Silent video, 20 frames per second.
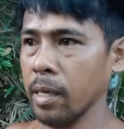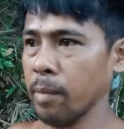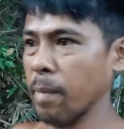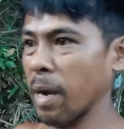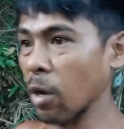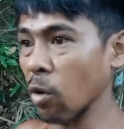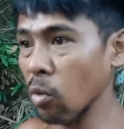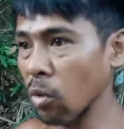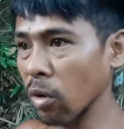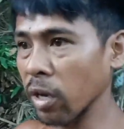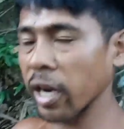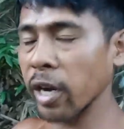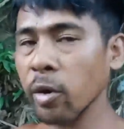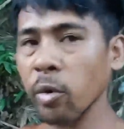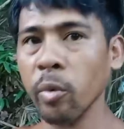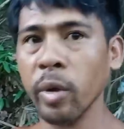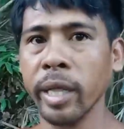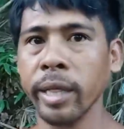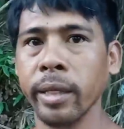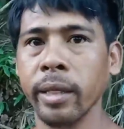bagong
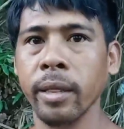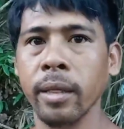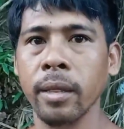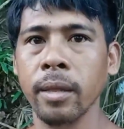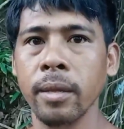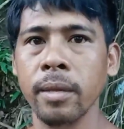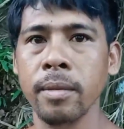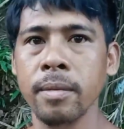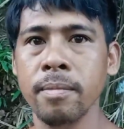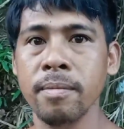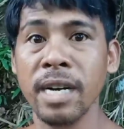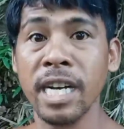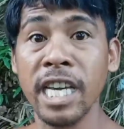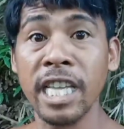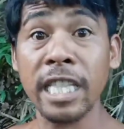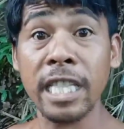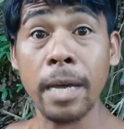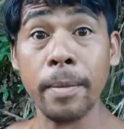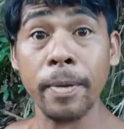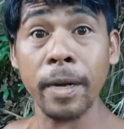graduate
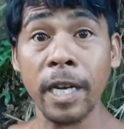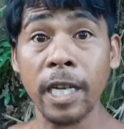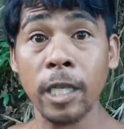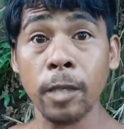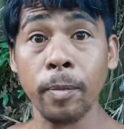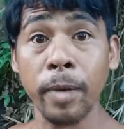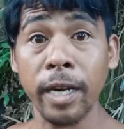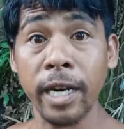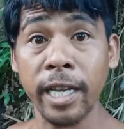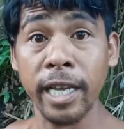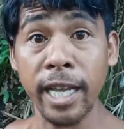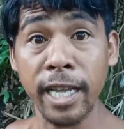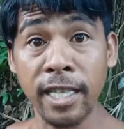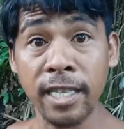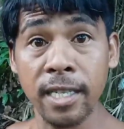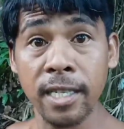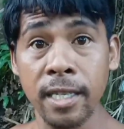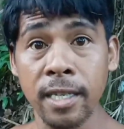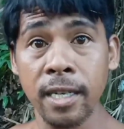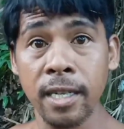mangita pag
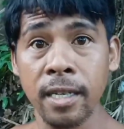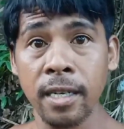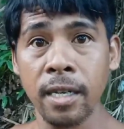experience